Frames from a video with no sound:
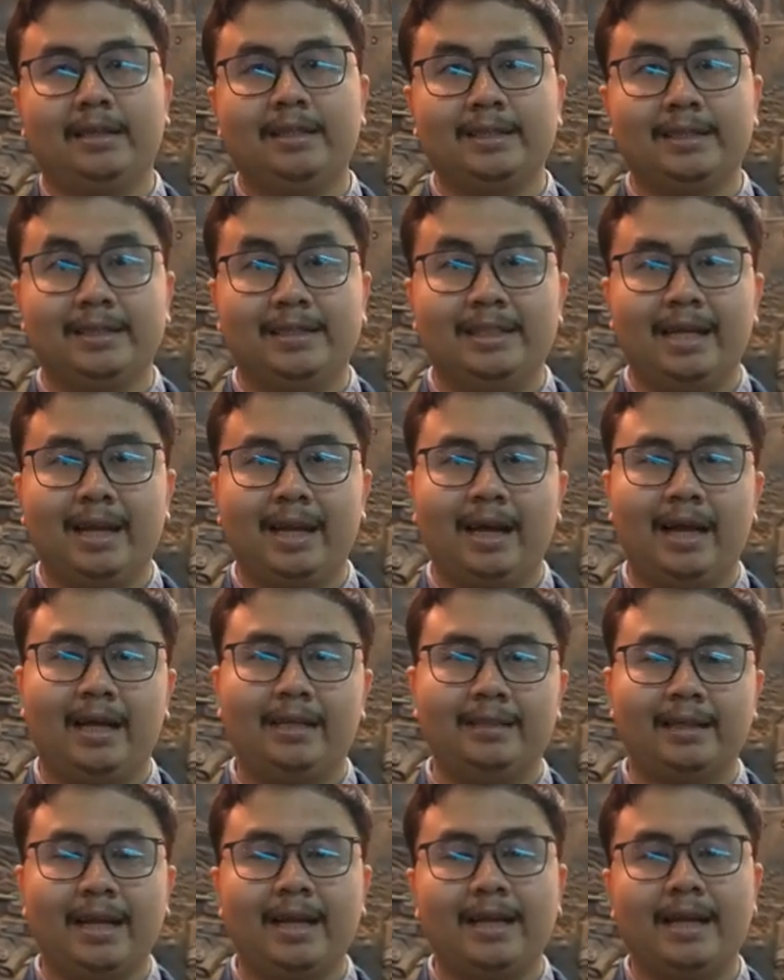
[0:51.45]

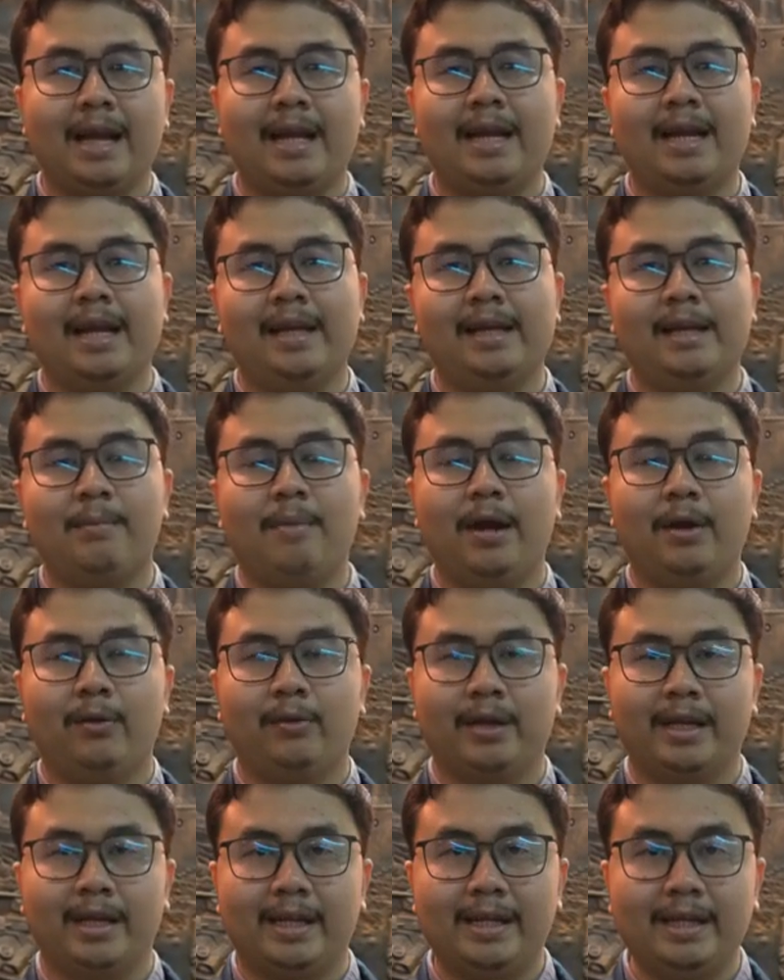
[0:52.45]
Kesejarahan TNI ada di
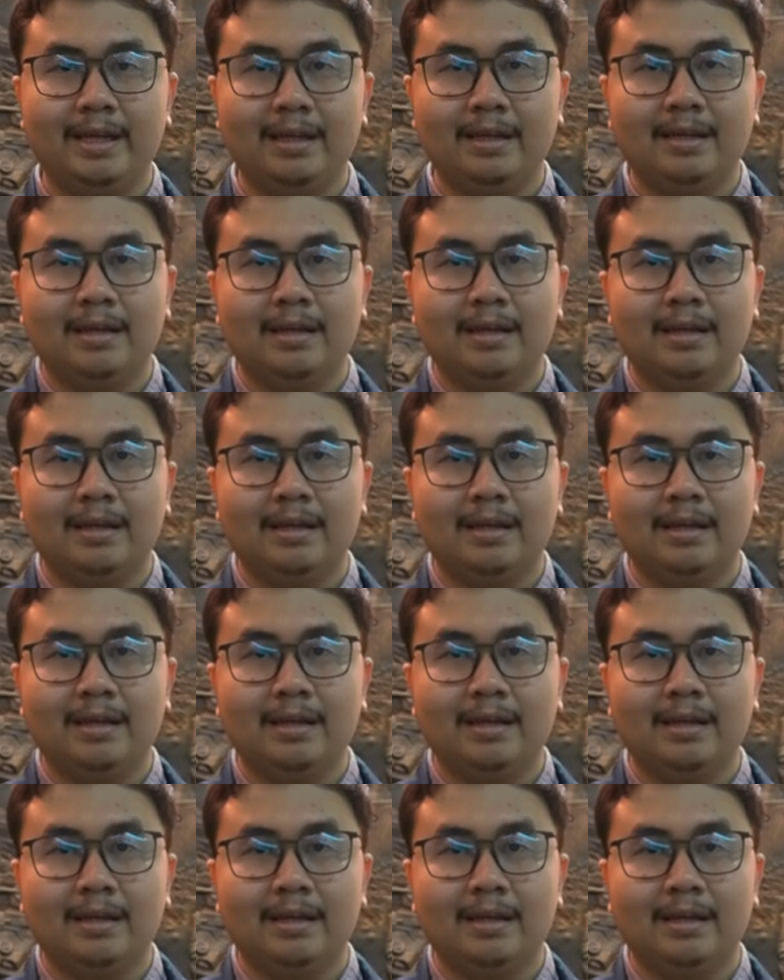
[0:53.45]
Bandung ini